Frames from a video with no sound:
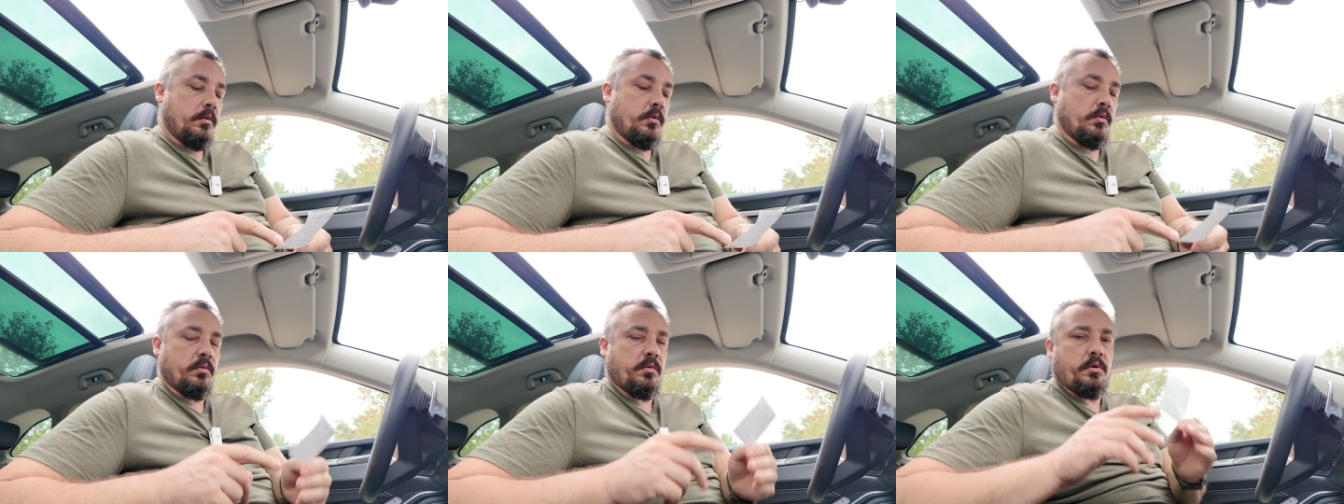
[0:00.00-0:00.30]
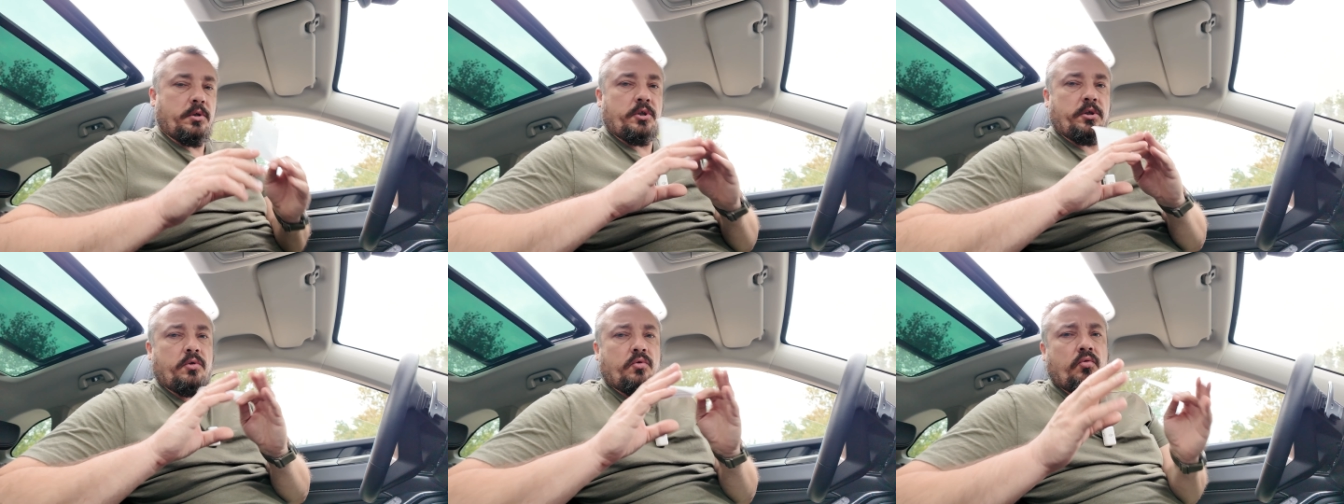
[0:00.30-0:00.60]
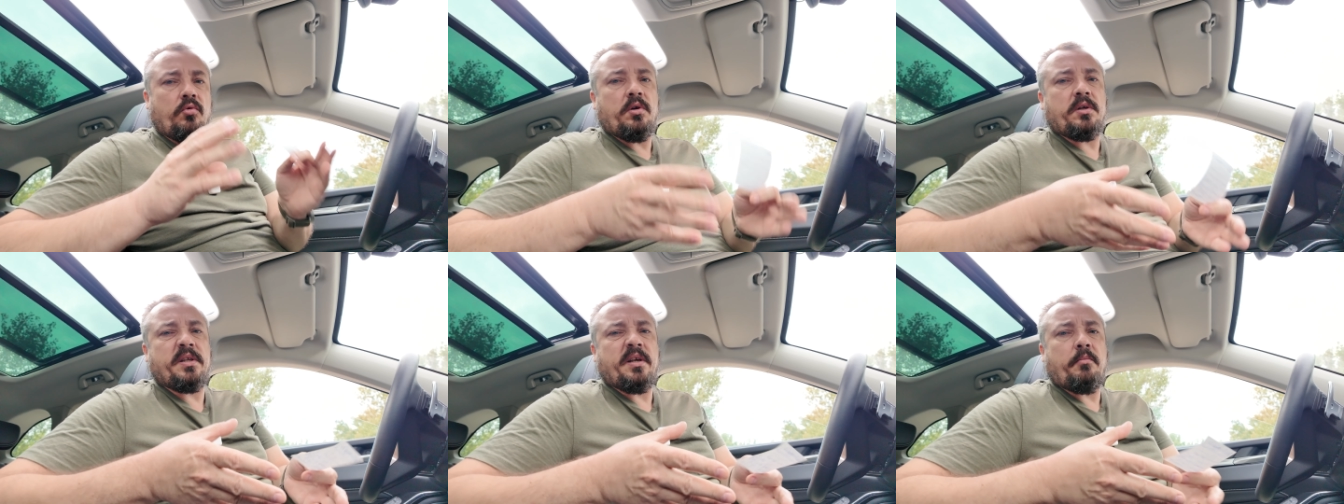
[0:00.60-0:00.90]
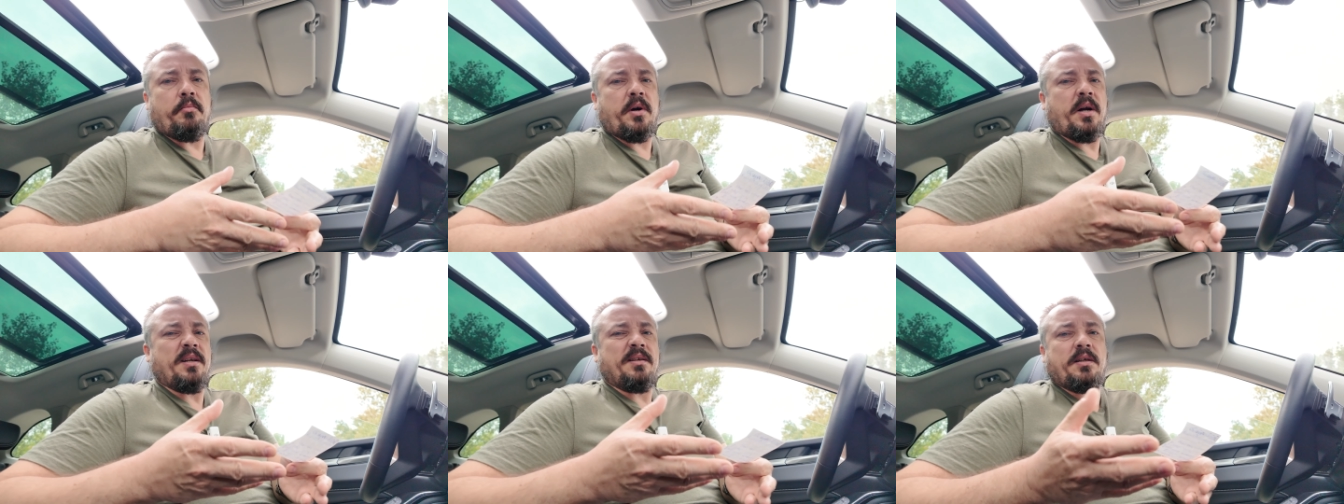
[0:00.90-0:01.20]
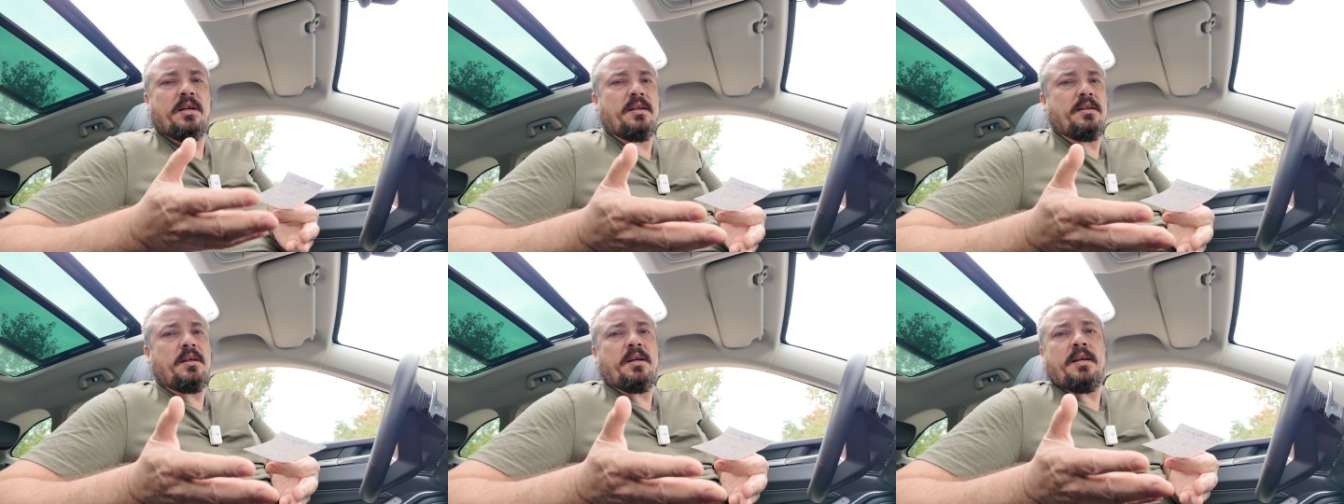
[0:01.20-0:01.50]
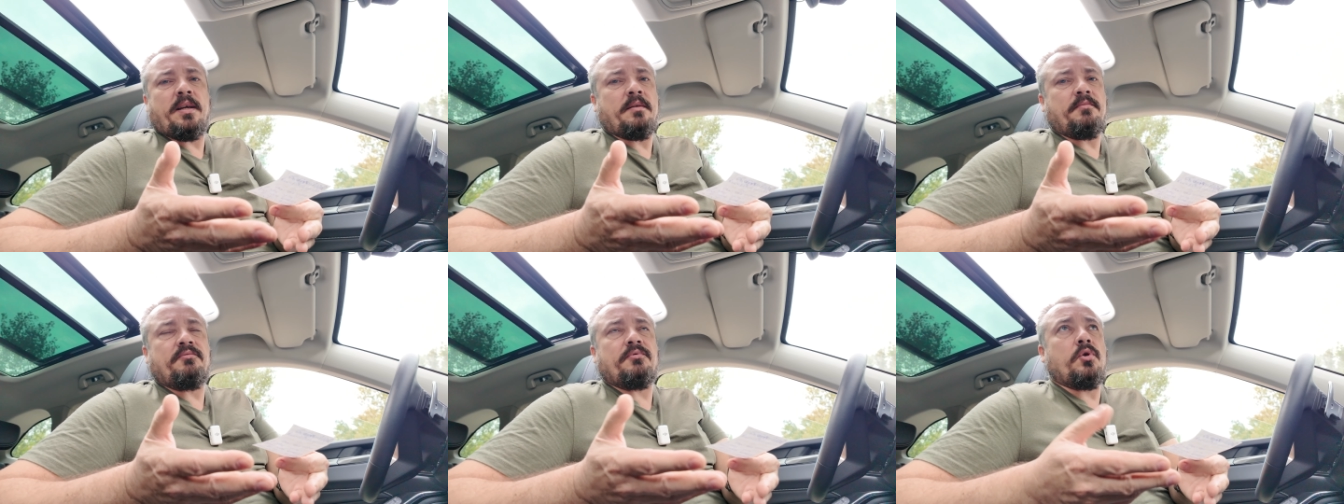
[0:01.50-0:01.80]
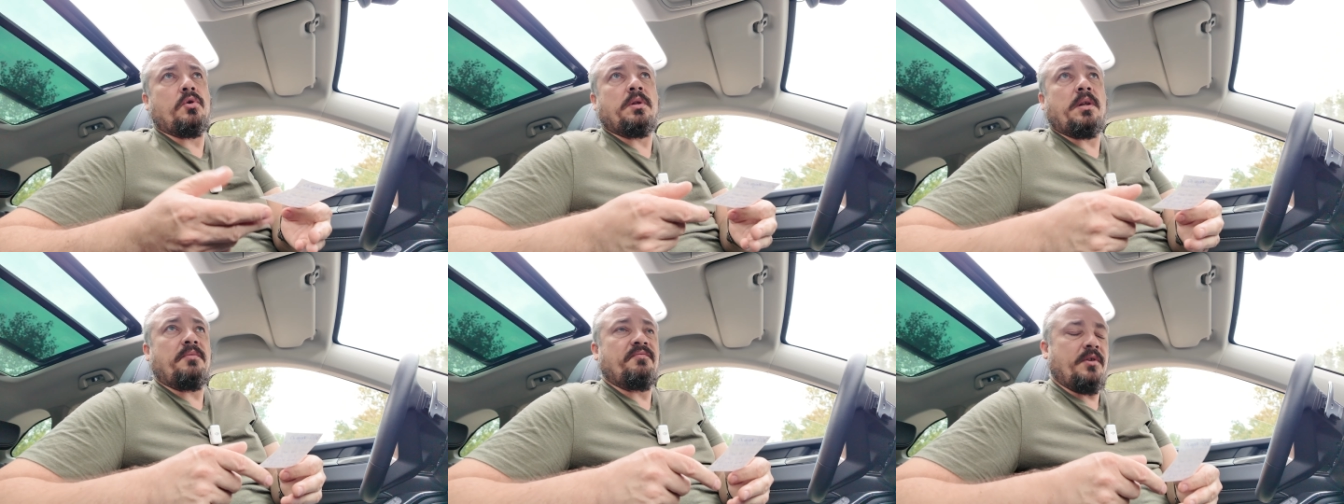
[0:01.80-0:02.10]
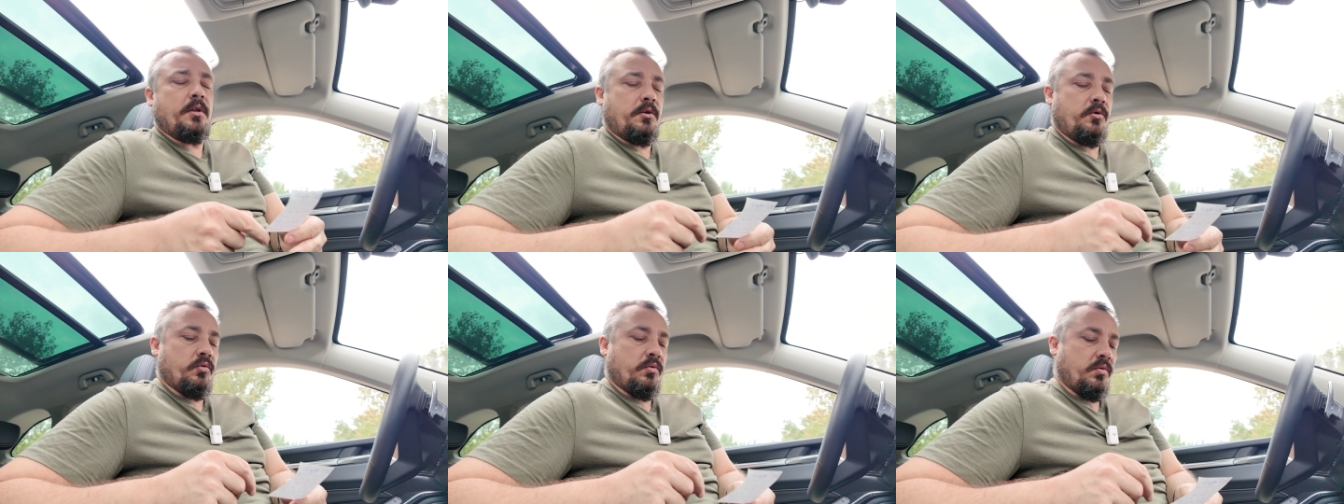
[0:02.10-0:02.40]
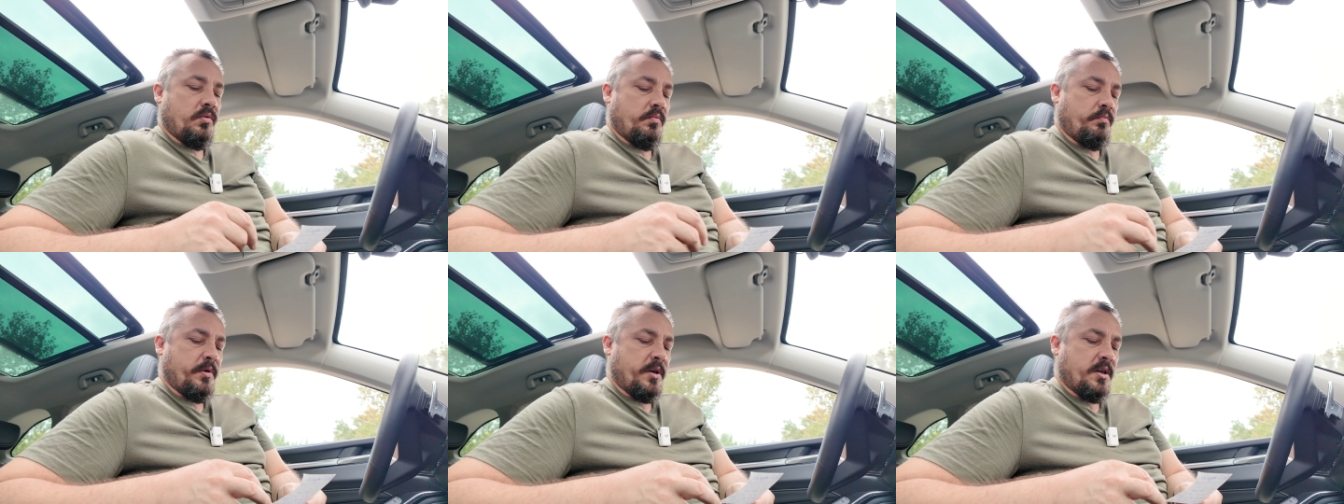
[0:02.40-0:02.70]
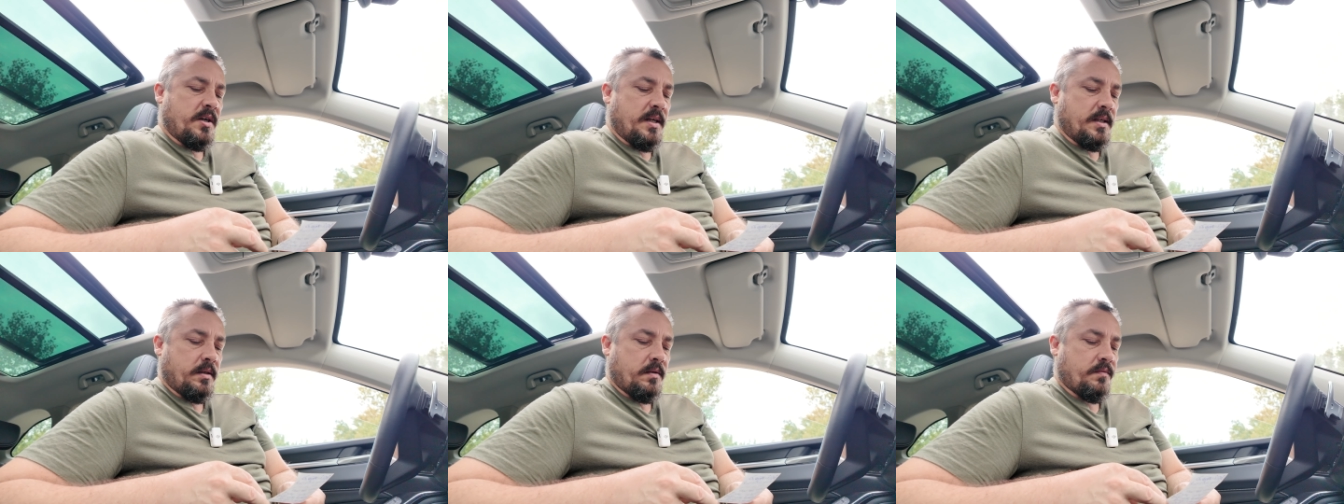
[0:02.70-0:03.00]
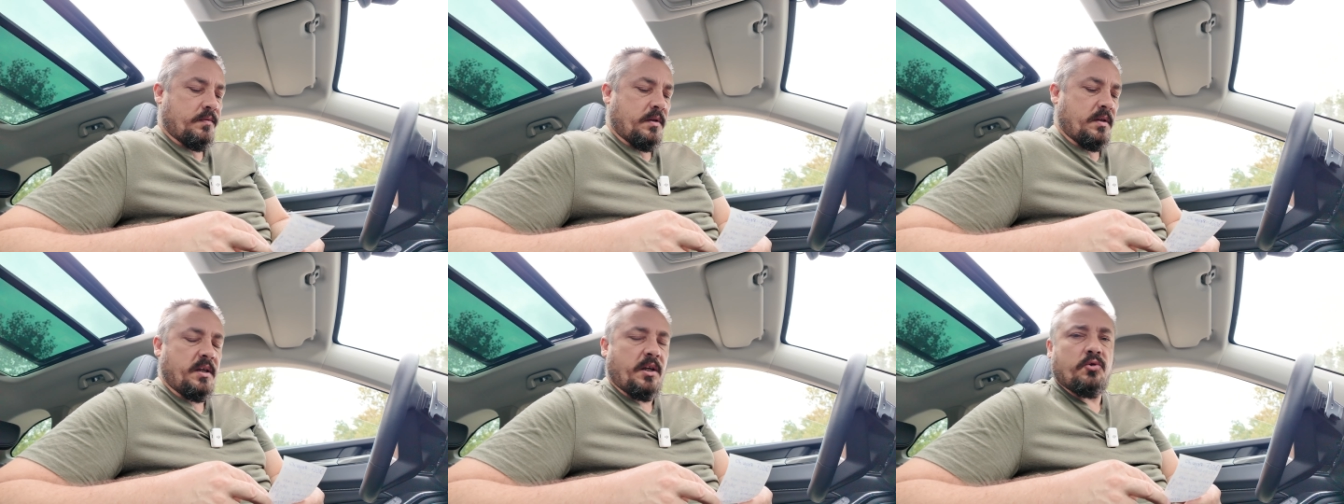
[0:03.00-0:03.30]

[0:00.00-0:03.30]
ну, щиток собрать, хотя я все на видео показывал.